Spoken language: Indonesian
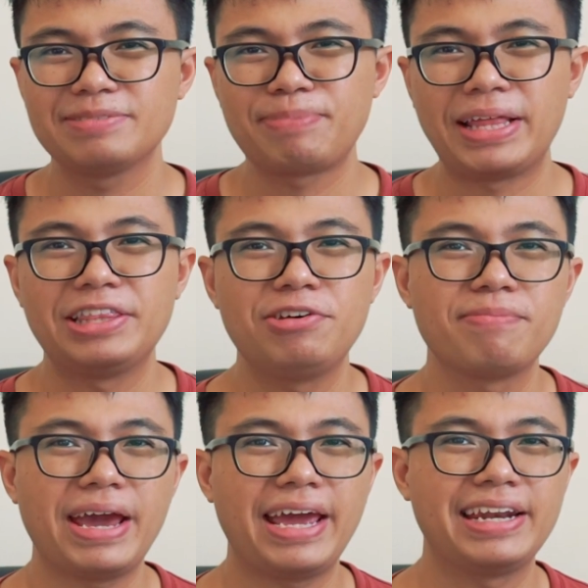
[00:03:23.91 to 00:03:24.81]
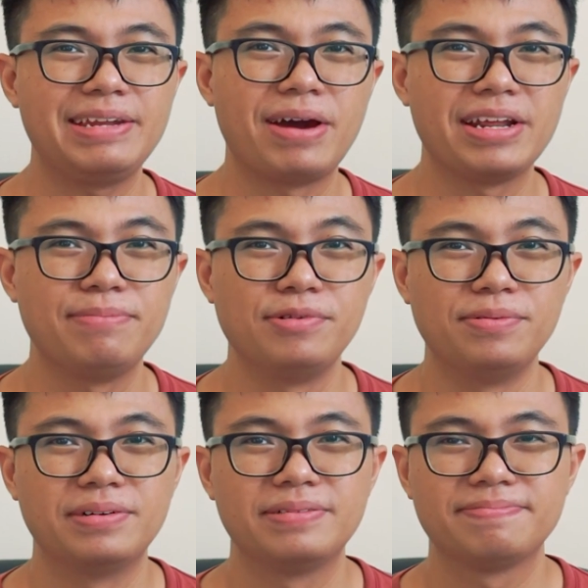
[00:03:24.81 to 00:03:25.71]
Pentium
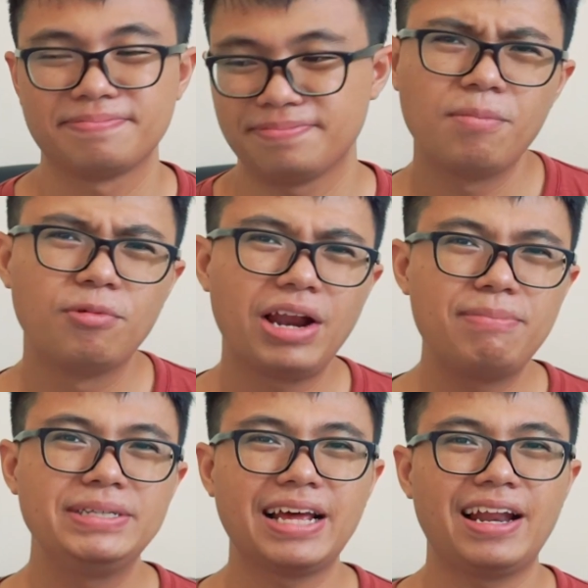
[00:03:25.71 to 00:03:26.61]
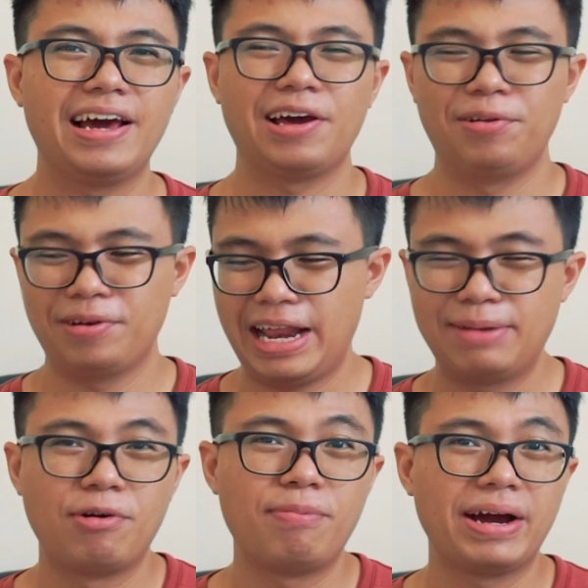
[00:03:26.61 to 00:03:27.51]
N5000 mulai bisa lah kalau kalian
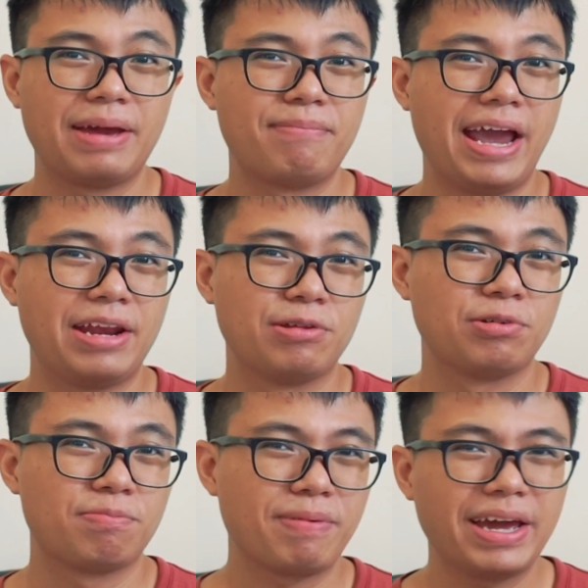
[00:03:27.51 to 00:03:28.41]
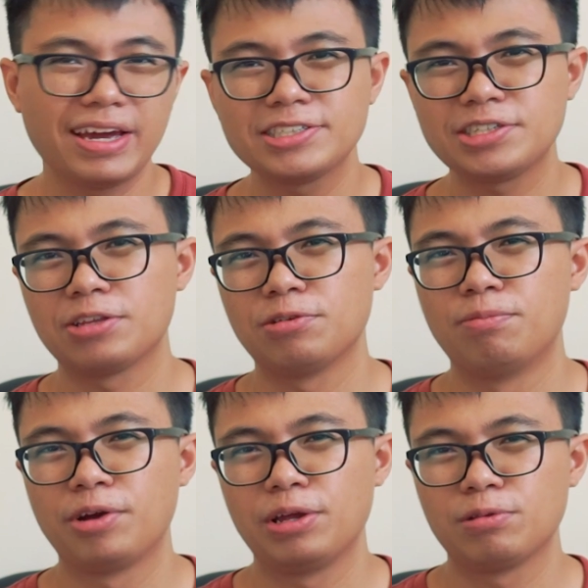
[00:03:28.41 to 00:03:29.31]
mau pakai main untuk PES atau
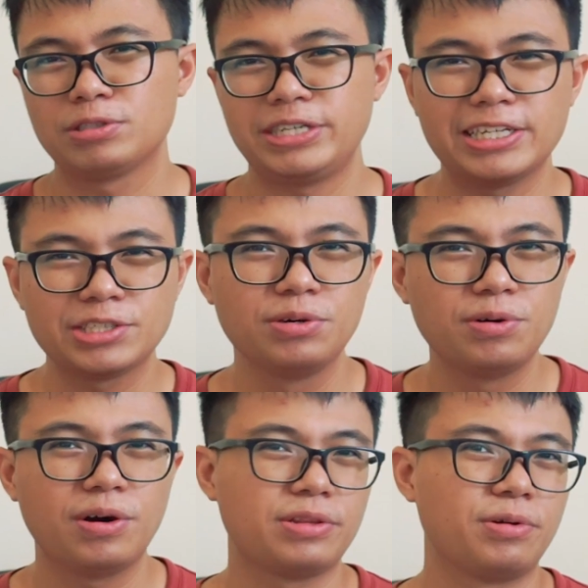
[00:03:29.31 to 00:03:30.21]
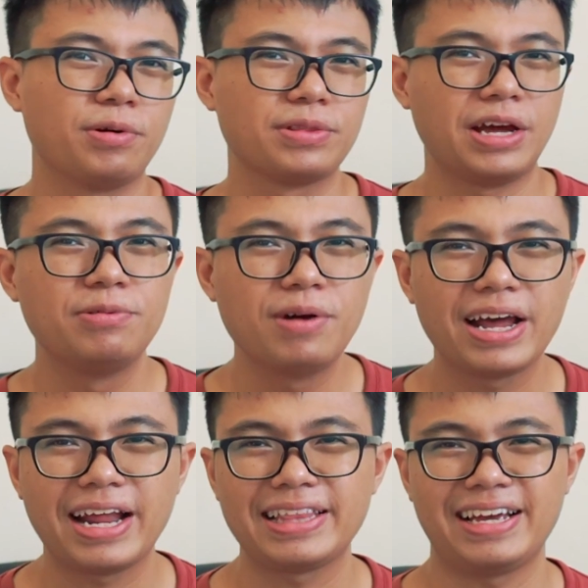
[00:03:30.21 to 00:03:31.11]
mungkin untuk CSGO atau Dota 2
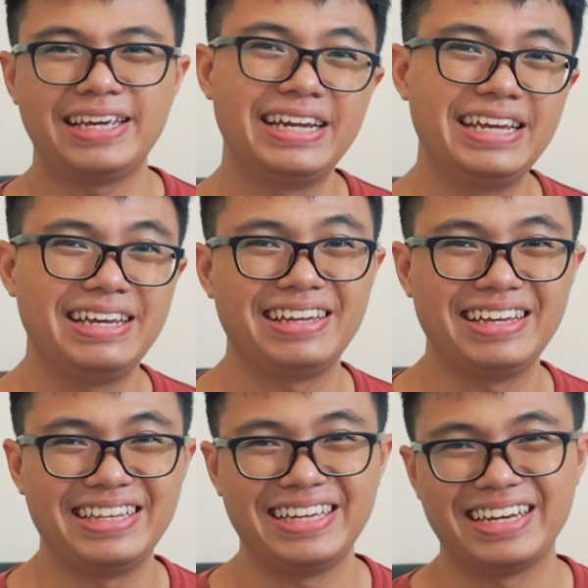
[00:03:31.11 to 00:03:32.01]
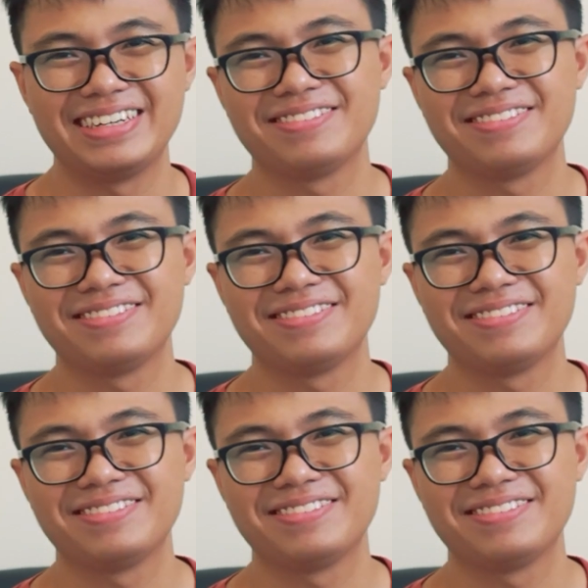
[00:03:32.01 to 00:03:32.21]
rata kiri intinya.